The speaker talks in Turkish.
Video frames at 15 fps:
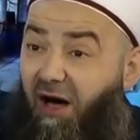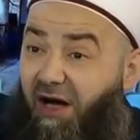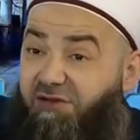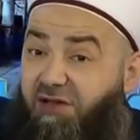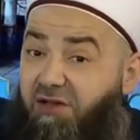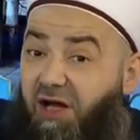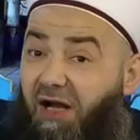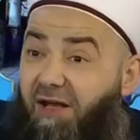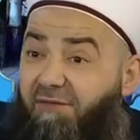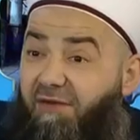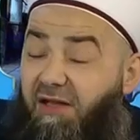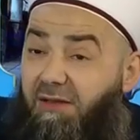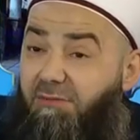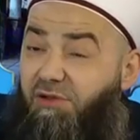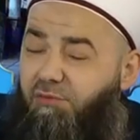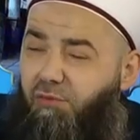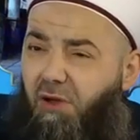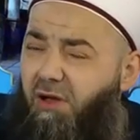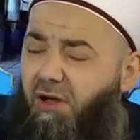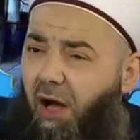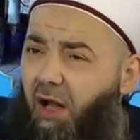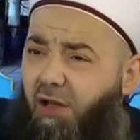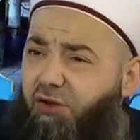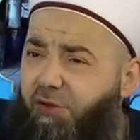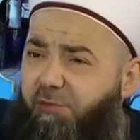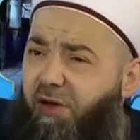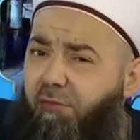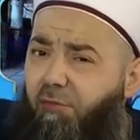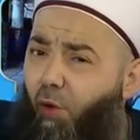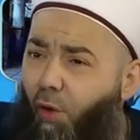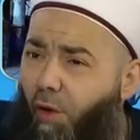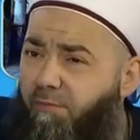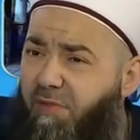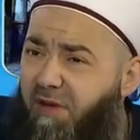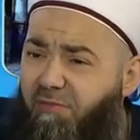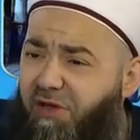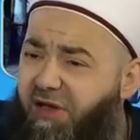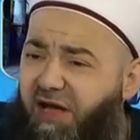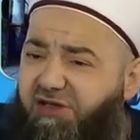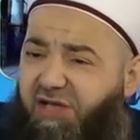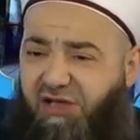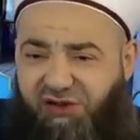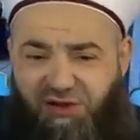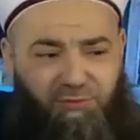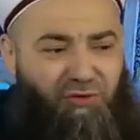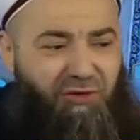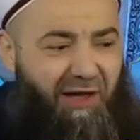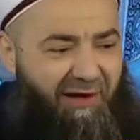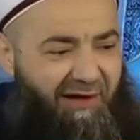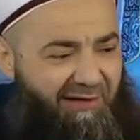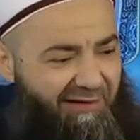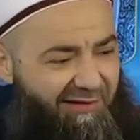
Hz. Ali Efendimiz bunların 6 bin mi 10 bin mi ne kesti bunları.